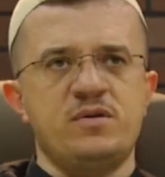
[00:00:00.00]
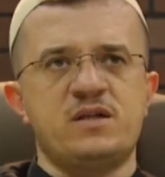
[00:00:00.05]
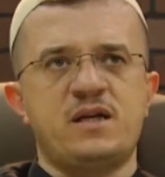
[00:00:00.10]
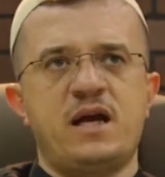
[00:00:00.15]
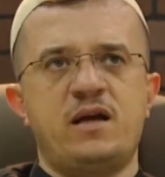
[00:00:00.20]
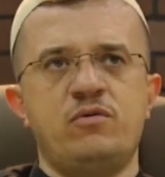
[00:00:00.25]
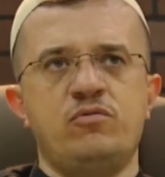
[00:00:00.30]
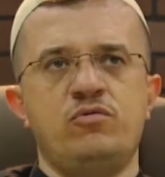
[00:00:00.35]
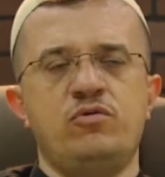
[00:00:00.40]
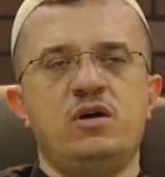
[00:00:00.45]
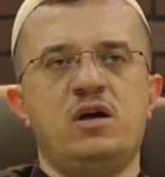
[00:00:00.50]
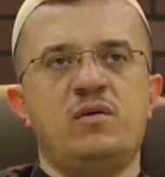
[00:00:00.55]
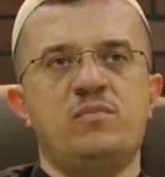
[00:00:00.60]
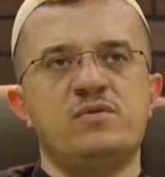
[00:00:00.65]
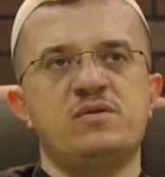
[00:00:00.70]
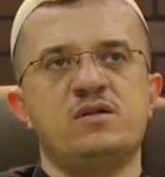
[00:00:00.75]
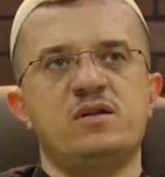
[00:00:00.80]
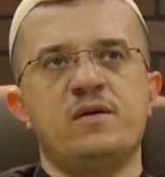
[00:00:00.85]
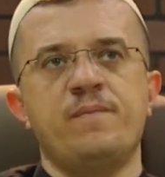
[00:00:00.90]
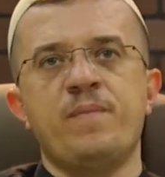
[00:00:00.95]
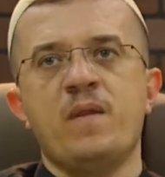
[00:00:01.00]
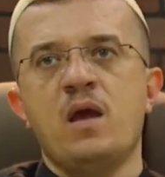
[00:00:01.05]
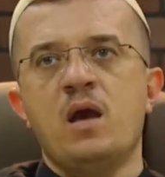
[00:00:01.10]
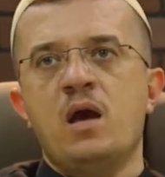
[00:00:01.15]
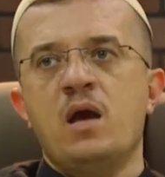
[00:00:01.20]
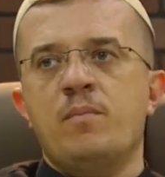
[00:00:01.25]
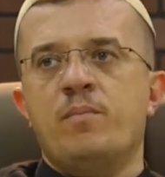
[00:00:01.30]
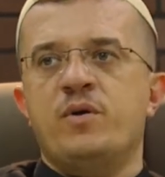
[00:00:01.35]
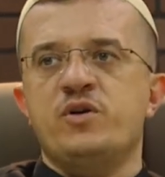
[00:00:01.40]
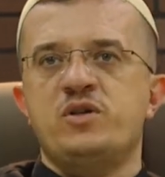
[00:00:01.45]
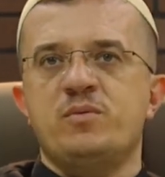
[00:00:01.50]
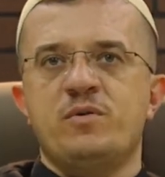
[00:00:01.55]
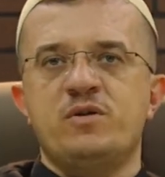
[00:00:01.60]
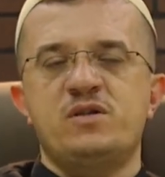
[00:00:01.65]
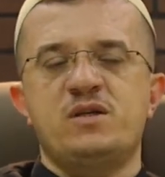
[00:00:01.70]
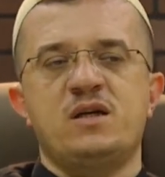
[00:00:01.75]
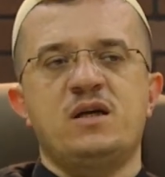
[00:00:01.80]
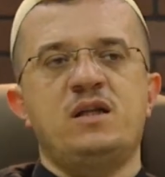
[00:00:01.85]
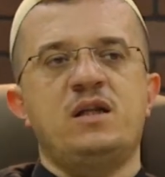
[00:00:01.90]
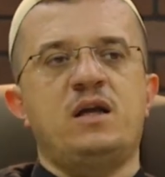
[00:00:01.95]
Biz kendi dünyamızda
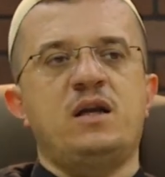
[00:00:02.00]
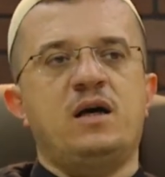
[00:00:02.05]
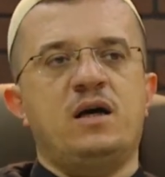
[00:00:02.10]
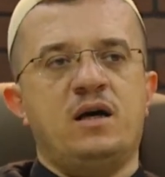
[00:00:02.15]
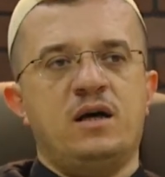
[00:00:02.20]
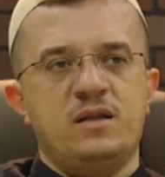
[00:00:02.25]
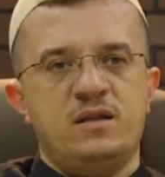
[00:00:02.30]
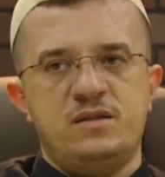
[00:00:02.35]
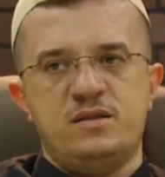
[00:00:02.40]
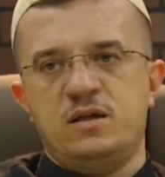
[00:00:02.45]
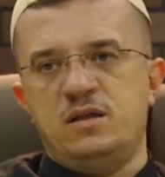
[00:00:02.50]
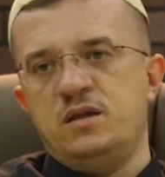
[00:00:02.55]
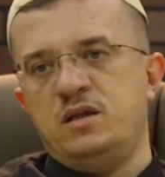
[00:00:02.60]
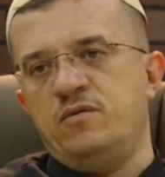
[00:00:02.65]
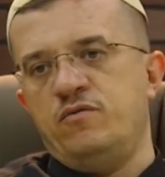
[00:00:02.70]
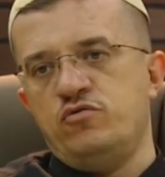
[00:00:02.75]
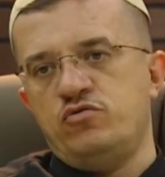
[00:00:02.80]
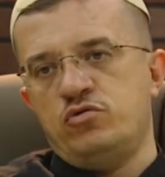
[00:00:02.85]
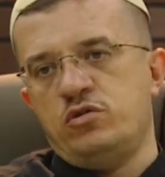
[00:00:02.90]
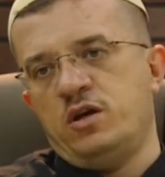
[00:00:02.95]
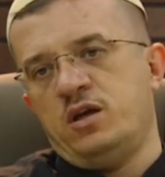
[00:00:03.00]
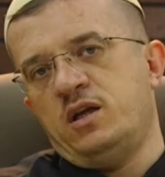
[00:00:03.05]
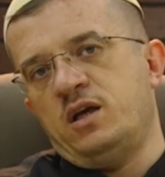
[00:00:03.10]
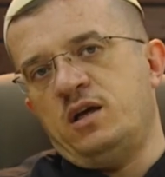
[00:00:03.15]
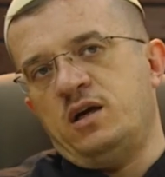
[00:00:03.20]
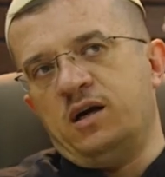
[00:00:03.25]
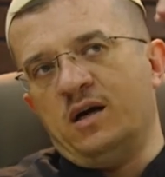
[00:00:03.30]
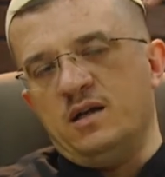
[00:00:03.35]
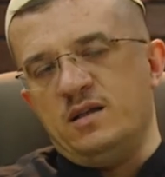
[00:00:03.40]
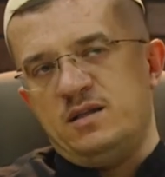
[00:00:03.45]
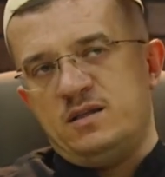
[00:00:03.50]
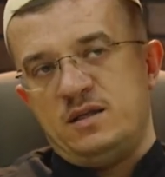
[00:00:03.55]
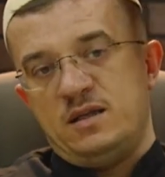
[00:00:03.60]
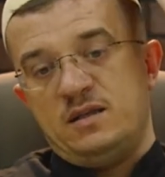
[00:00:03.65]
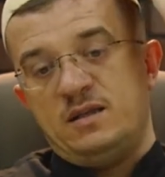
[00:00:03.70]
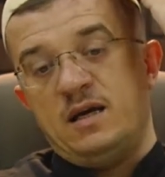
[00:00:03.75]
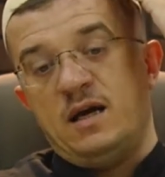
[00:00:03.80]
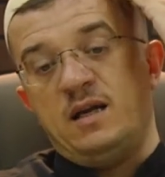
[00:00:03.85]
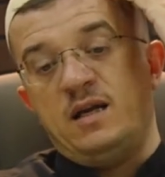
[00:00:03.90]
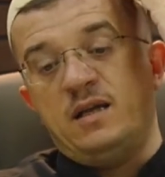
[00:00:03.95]
başımıza gelen hadiseleri, vücuda gelen
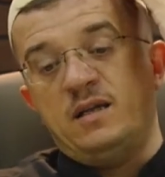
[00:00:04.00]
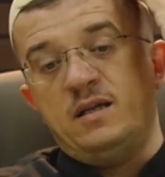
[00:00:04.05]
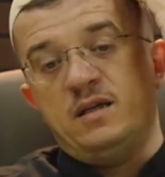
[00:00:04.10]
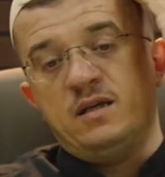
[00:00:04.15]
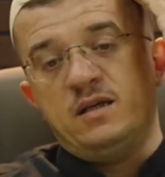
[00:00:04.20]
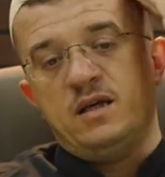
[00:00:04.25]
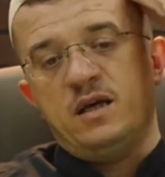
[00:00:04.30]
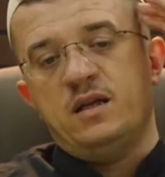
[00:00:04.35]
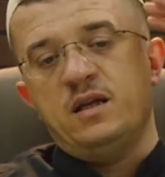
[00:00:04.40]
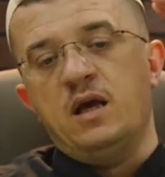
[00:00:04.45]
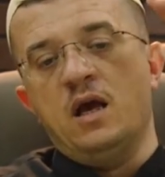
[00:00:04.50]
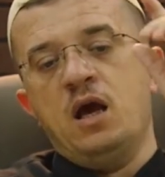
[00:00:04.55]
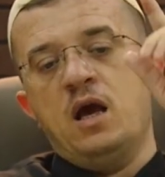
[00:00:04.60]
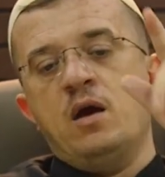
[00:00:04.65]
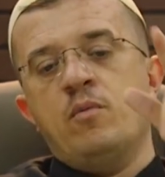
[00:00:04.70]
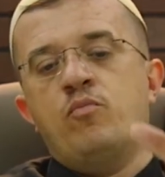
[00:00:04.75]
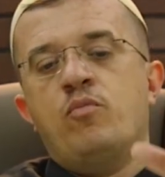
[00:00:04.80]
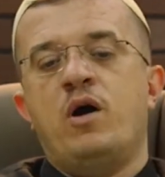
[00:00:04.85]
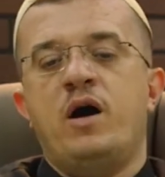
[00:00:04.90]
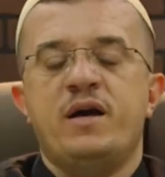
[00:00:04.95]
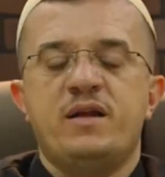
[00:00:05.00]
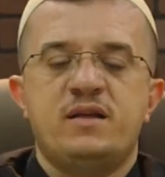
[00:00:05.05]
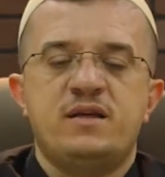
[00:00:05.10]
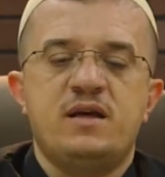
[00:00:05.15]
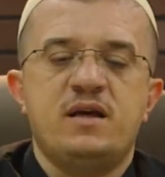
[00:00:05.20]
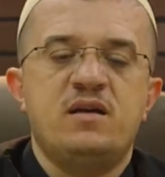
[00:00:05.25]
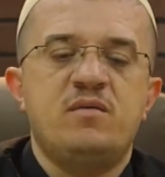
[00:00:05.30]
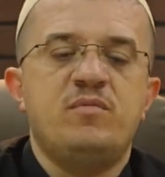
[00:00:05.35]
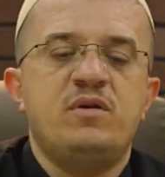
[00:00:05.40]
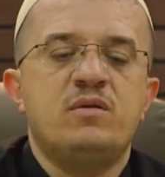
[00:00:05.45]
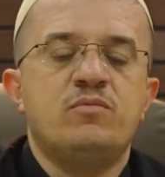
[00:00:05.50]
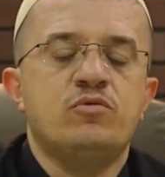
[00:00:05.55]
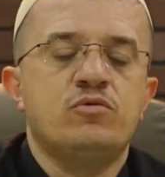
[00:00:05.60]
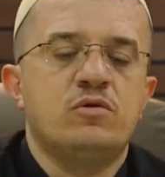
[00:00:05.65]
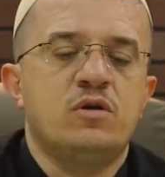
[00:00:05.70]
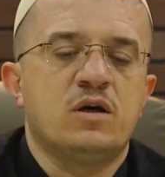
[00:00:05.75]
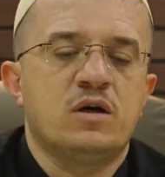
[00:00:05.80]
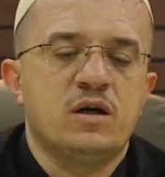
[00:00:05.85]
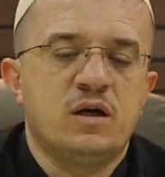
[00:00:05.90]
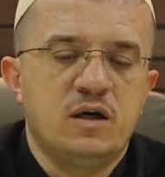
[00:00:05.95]
hadiseleri değerlendirirken bu ayet-i kerimenin
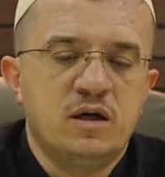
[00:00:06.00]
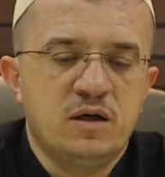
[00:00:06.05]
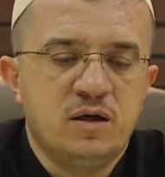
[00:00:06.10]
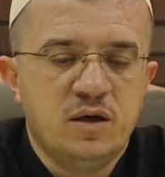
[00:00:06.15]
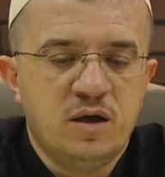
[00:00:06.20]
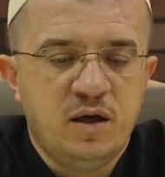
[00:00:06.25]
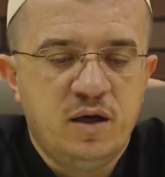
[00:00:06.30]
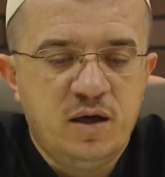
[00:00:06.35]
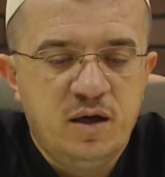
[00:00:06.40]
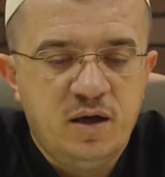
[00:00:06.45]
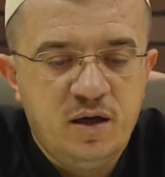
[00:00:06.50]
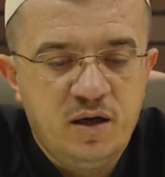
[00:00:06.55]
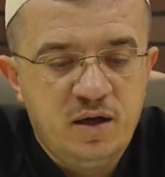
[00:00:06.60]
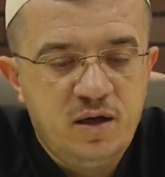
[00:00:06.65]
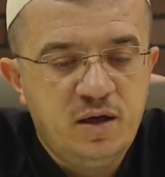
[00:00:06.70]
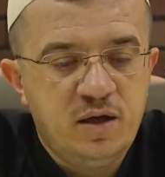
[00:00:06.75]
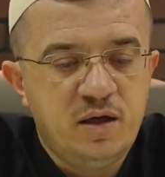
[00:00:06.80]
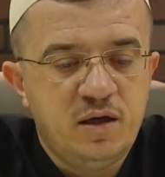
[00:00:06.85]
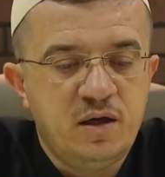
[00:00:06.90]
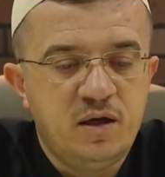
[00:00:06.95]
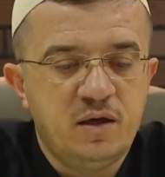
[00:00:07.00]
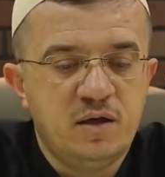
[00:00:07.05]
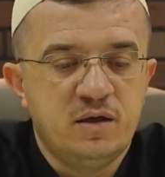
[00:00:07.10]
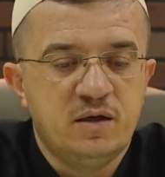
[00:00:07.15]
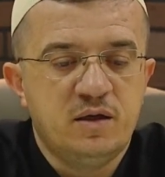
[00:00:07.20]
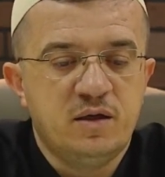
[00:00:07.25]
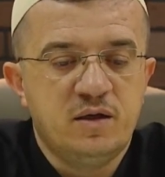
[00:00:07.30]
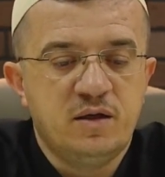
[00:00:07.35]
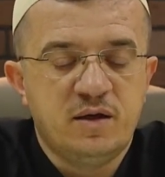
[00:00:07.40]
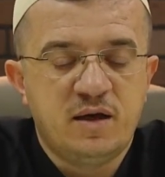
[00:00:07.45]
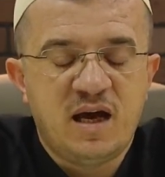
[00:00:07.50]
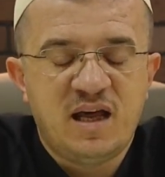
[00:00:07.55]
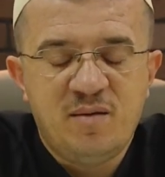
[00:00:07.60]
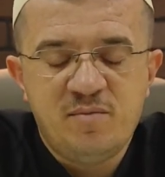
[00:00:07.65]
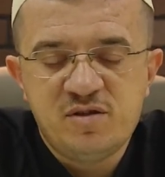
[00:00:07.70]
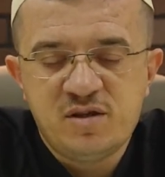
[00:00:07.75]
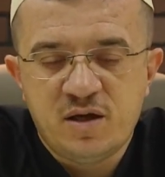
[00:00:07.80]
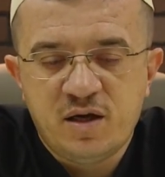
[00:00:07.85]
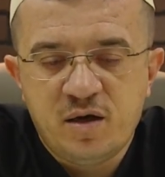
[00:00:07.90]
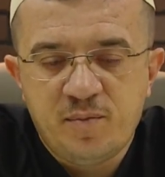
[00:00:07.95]
mutlaka e,
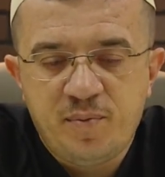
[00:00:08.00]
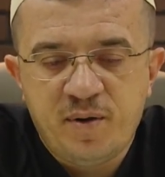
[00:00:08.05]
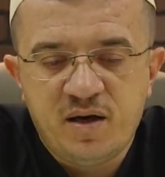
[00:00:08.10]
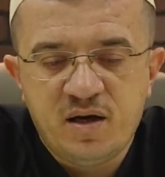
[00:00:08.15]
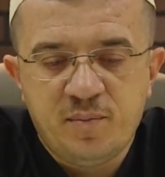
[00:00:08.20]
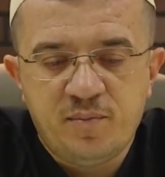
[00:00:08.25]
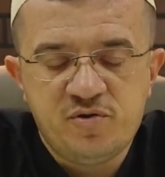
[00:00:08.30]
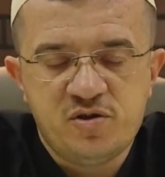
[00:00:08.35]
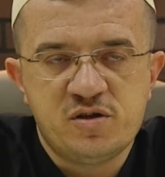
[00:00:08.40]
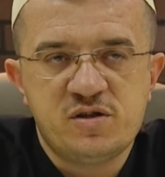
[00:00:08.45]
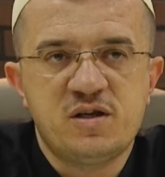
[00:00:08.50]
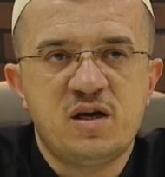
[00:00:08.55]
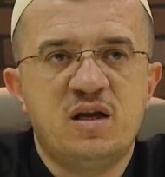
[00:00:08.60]
kendimize rehber yapacağız.